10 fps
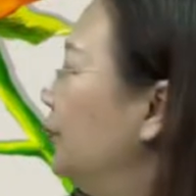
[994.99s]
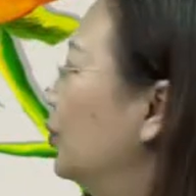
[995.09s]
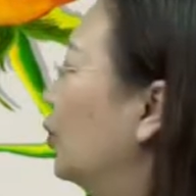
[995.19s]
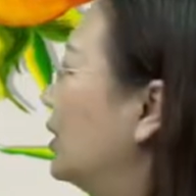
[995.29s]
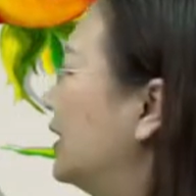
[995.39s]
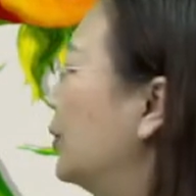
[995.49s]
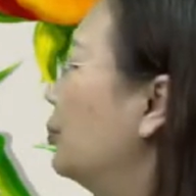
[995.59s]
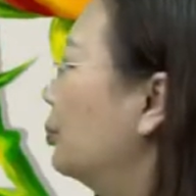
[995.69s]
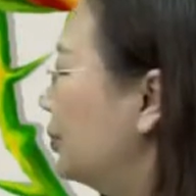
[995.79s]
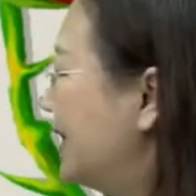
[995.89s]
或者
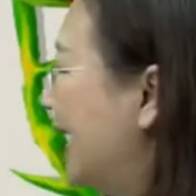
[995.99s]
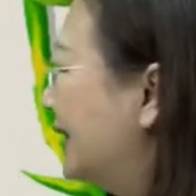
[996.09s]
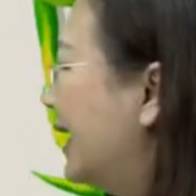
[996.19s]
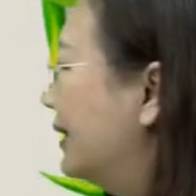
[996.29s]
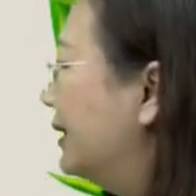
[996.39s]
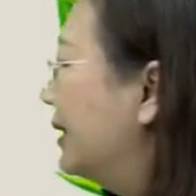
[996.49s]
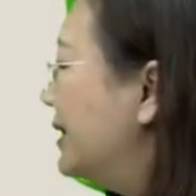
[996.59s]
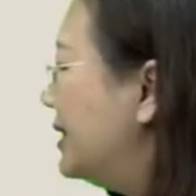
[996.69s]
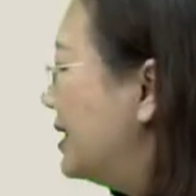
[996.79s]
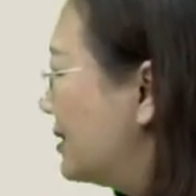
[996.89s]
不恰当的一
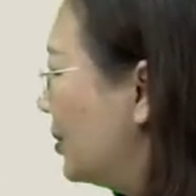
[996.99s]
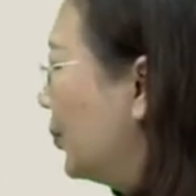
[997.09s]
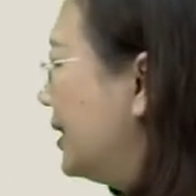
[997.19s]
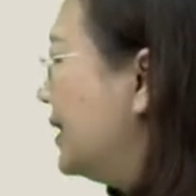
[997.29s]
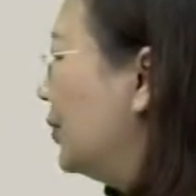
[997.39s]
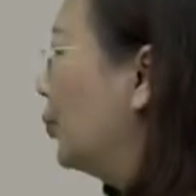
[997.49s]
些社会行